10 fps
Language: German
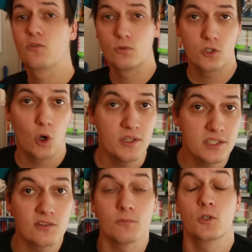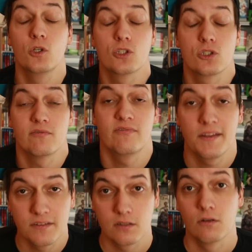Person konnte zum Glück schon
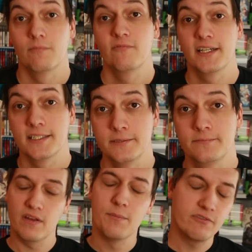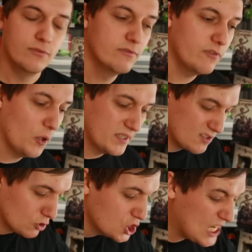festgenommen werden. Und wer mit fünf Leuten
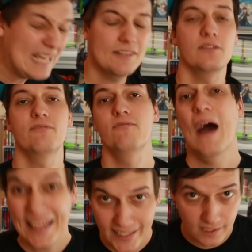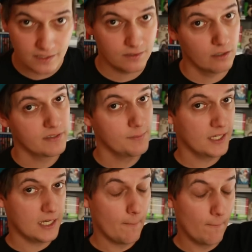so scheiße feige ist, auf
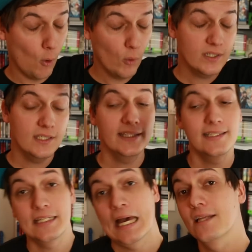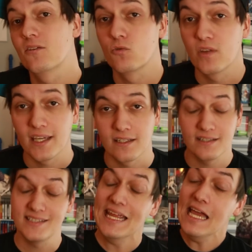jemanden am Boden liegenden
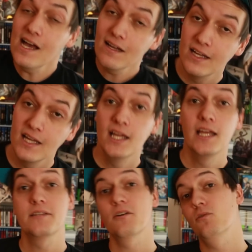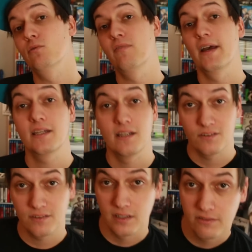einzutreten, der ist auch so feige, dass
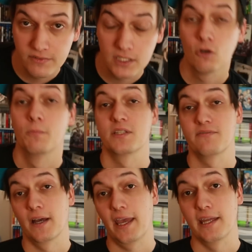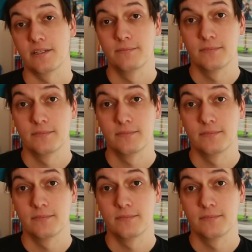er seine vier Kumpels verrät.